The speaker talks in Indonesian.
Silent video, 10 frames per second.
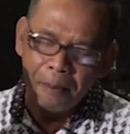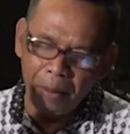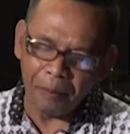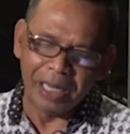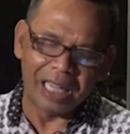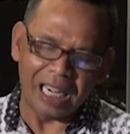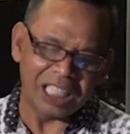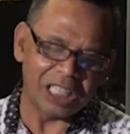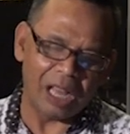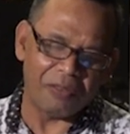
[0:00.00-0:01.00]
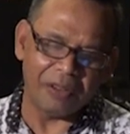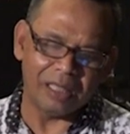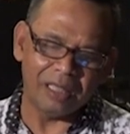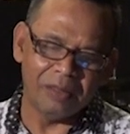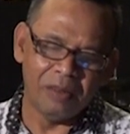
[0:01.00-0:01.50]
memberikan estafet
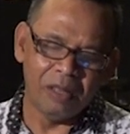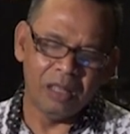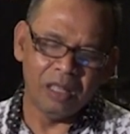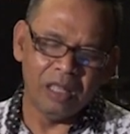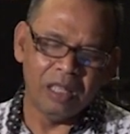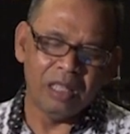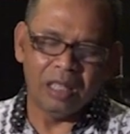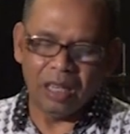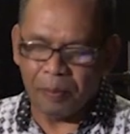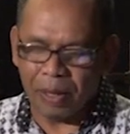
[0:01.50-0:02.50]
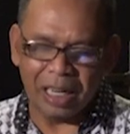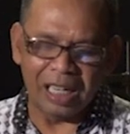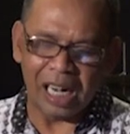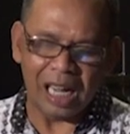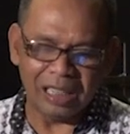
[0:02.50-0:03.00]
kepada
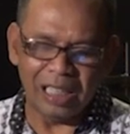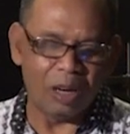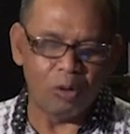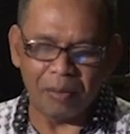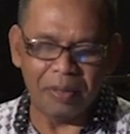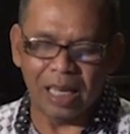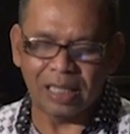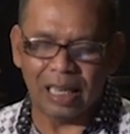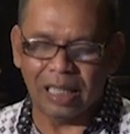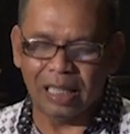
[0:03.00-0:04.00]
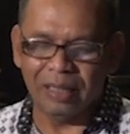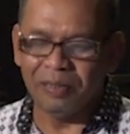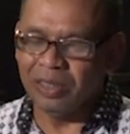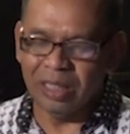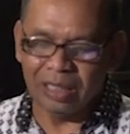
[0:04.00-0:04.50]
generasi yang luar biasa ini.
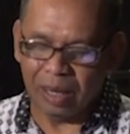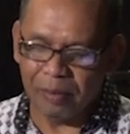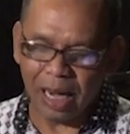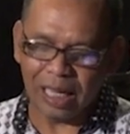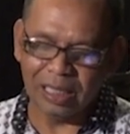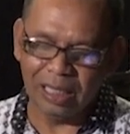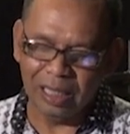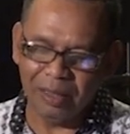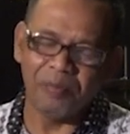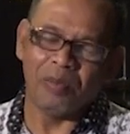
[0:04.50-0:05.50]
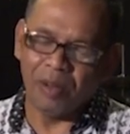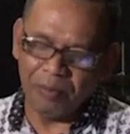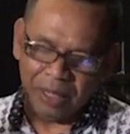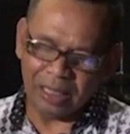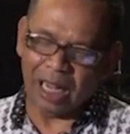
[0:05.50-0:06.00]
Terima kasih,
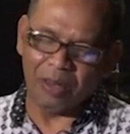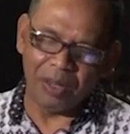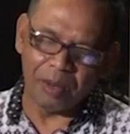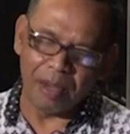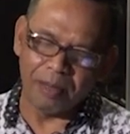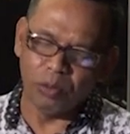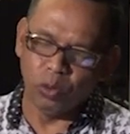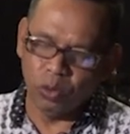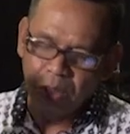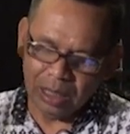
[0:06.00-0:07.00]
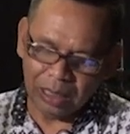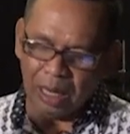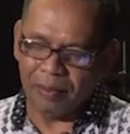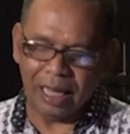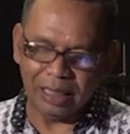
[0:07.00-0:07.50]
matrakan firman-Mu
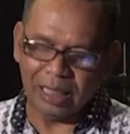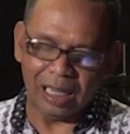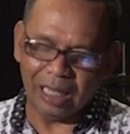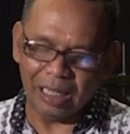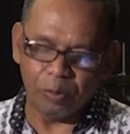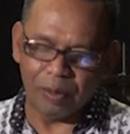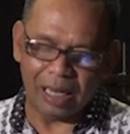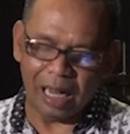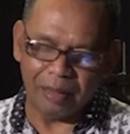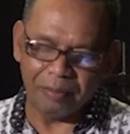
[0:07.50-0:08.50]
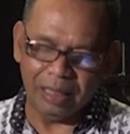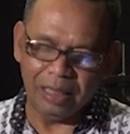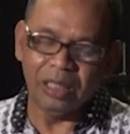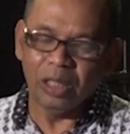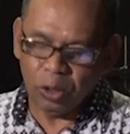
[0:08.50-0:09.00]
dalam hati dan kehidupan kami.
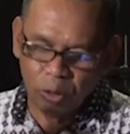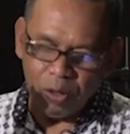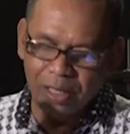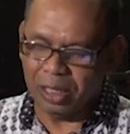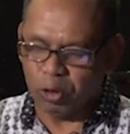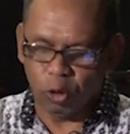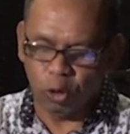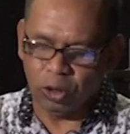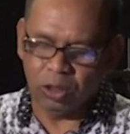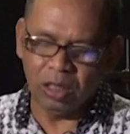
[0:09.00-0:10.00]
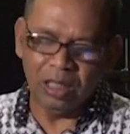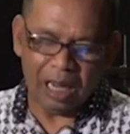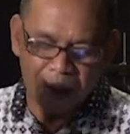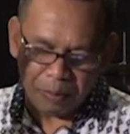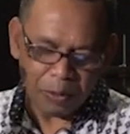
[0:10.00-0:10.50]
Tuhan Yesus,
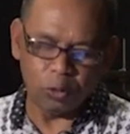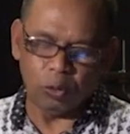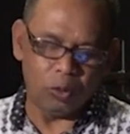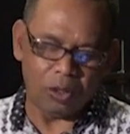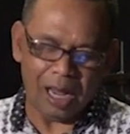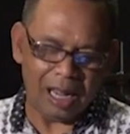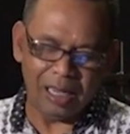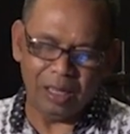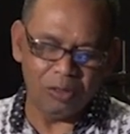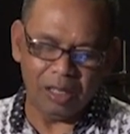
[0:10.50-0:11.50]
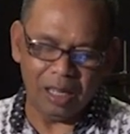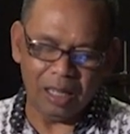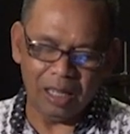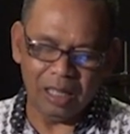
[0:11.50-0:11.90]
kami bersyukur. Haleluya.